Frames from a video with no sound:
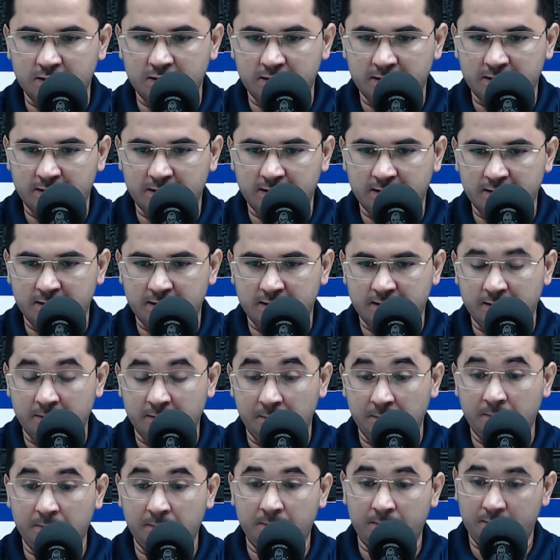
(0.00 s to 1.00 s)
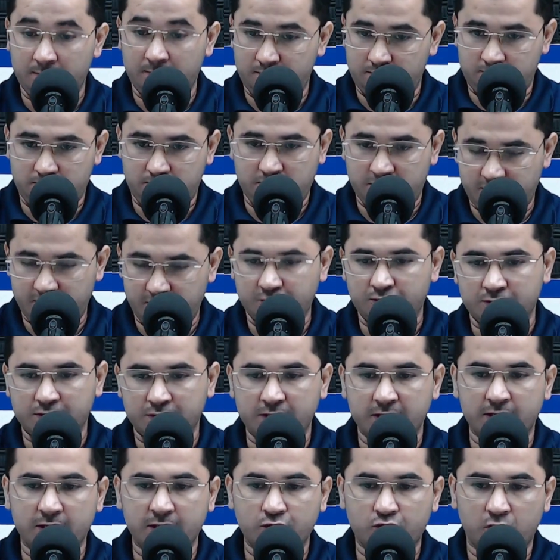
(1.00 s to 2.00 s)
É, hum, deixa o
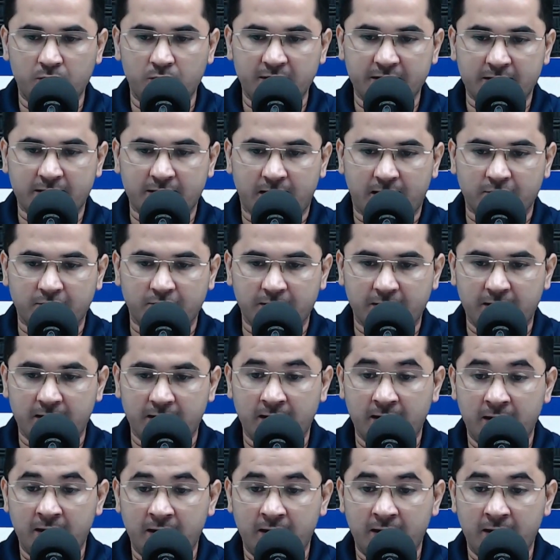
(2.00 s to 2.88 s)
seguinte comentário, né?